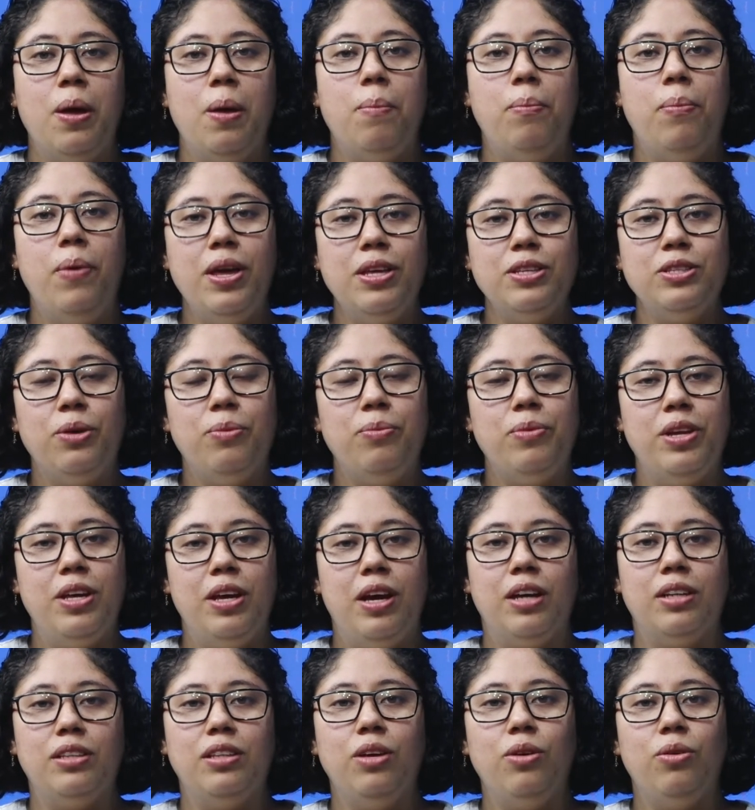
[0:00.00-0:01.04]
Puedes
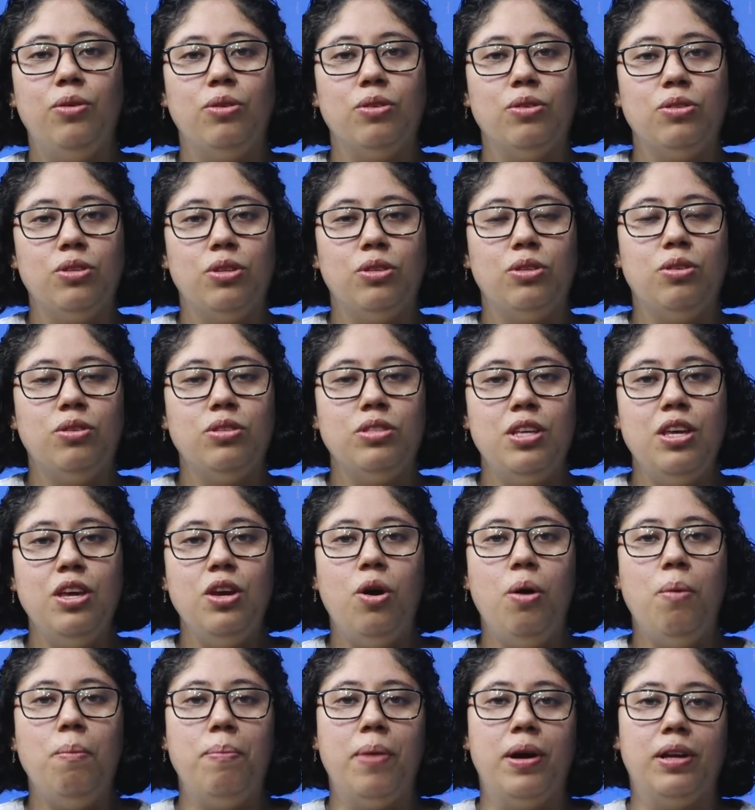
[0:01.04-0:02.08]
comunicarte con nosotros y
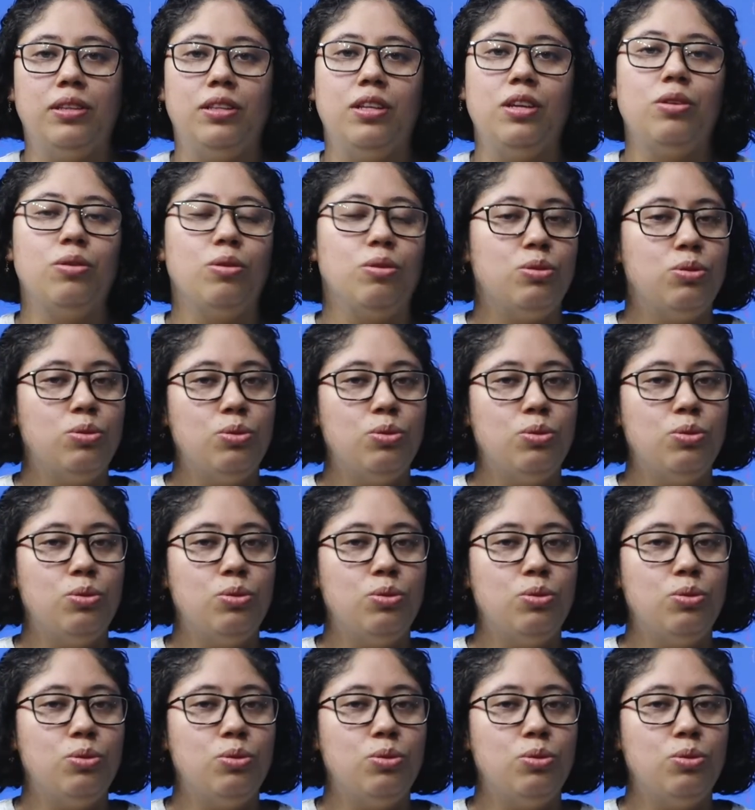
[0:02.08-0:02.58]
compartirnos